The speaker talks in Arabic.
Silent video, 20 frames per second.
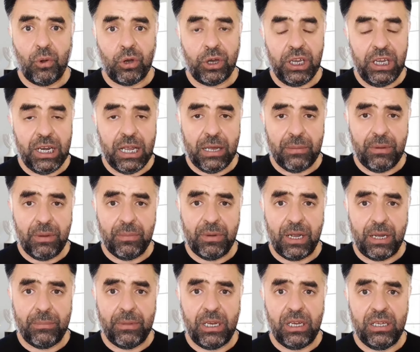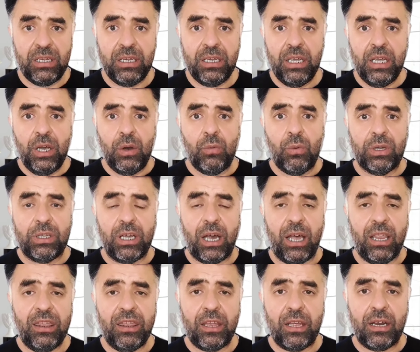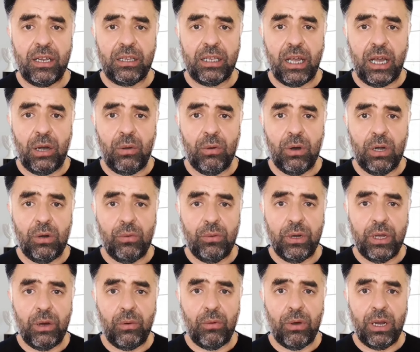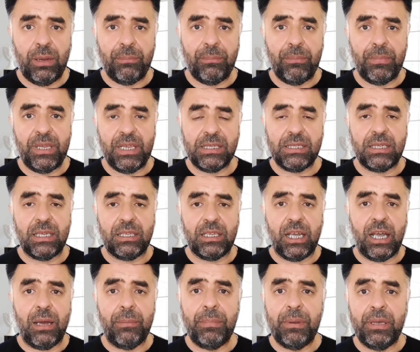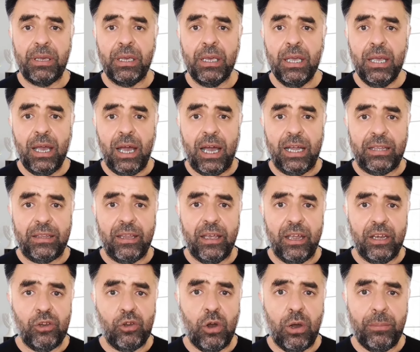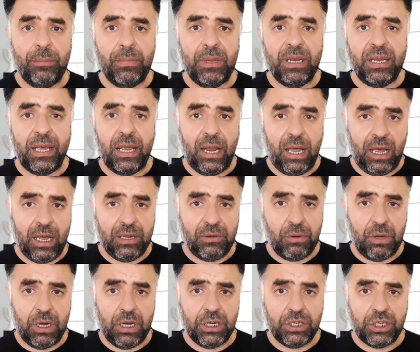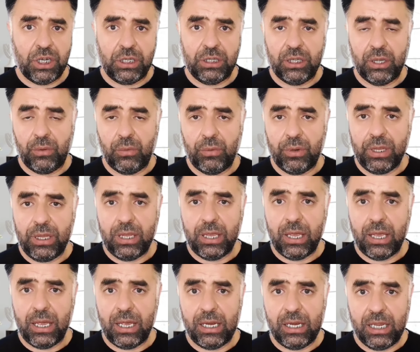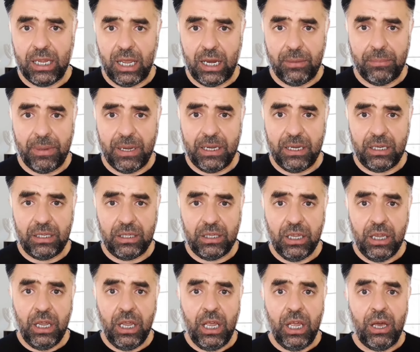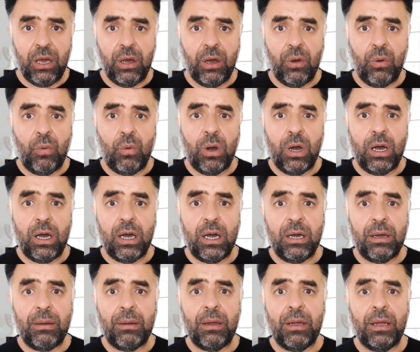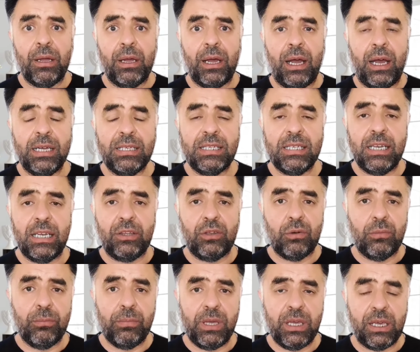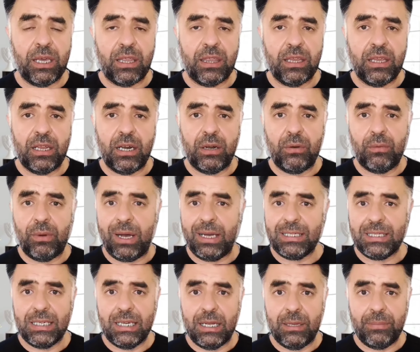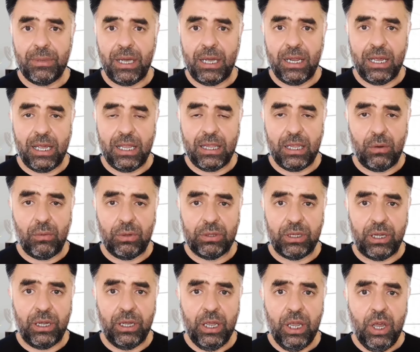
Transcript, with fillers: قيل أبي من عمله وتعثرت أحوالنا ولم يستطع أبي حتى أن يؤمد الحوائج الضرورية للبيت وحسنت أمي كثيرا حسن أبي على هذا الوضع